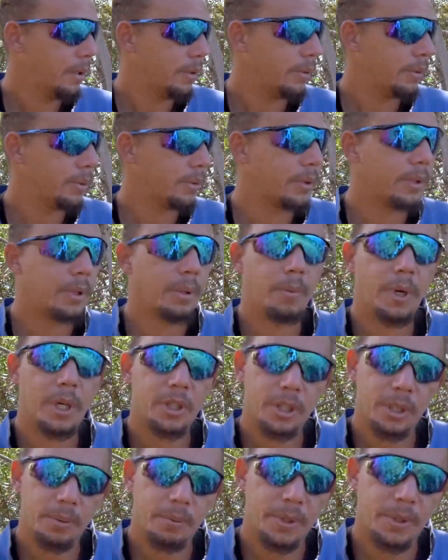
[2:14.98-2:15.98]
Donc
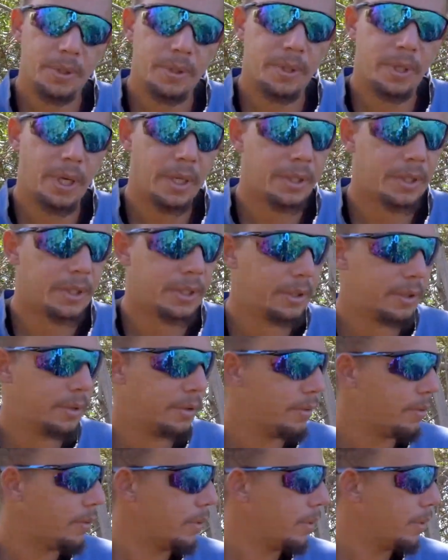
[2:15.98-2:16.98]
démarche
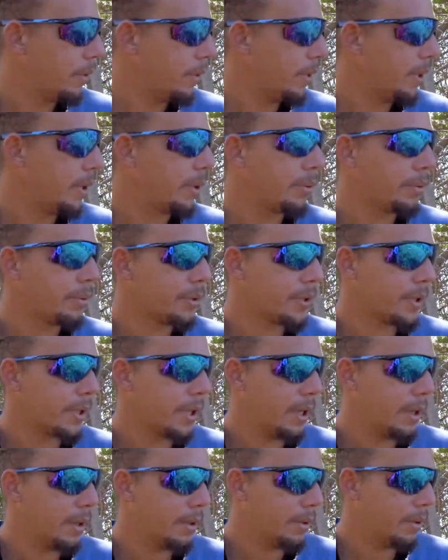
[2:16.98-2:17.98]
administrative, les
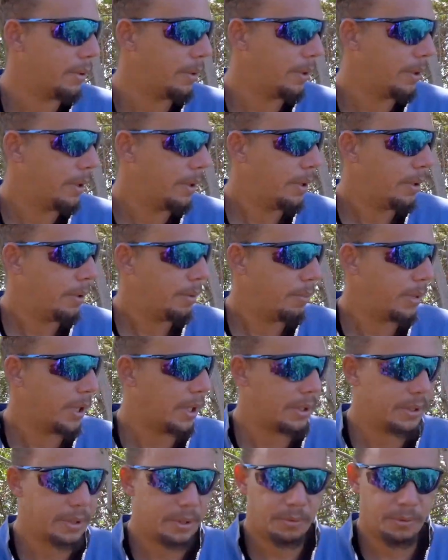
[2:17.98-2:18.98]
constats
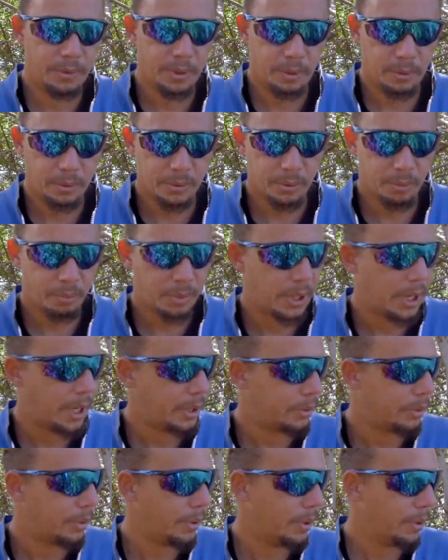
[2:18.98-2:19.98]
par les différents
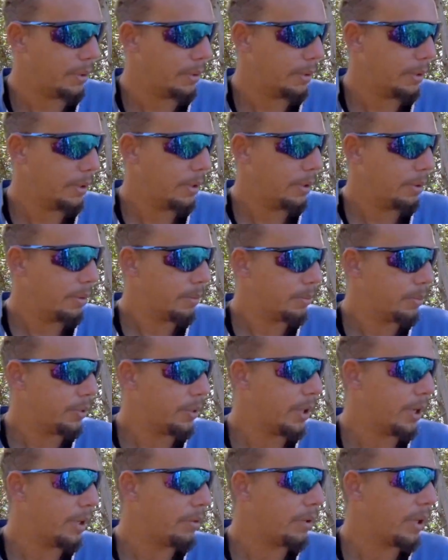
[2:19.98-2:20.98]
opérateurs
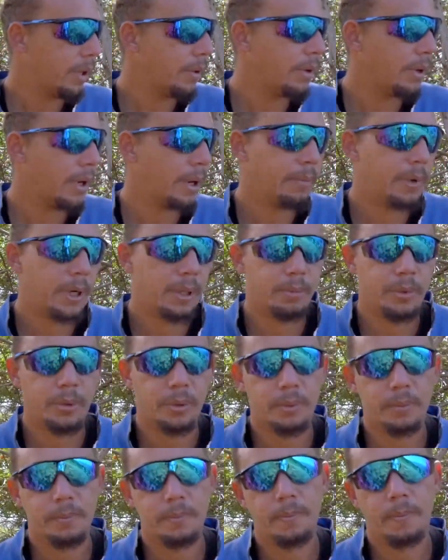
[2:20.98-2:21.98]
pour avoir le label
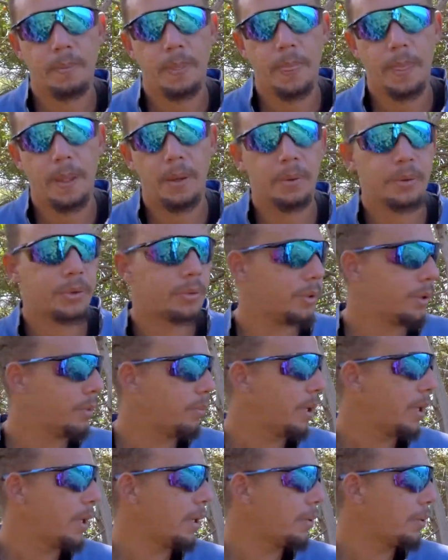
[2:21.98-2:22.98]
bio. Et ensuite,
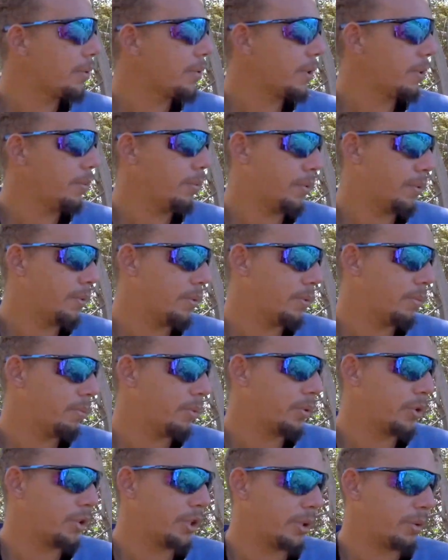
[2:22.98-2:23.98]
moi, a lancé mon
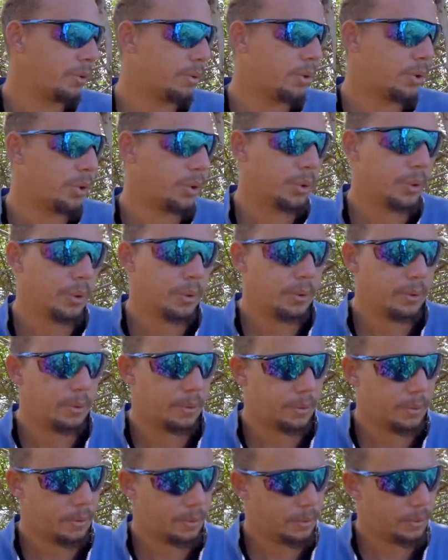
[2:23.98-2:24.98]
projet de culture
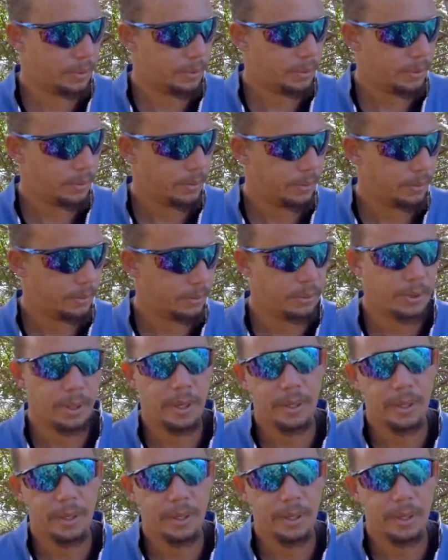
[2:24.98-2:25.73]
euh, de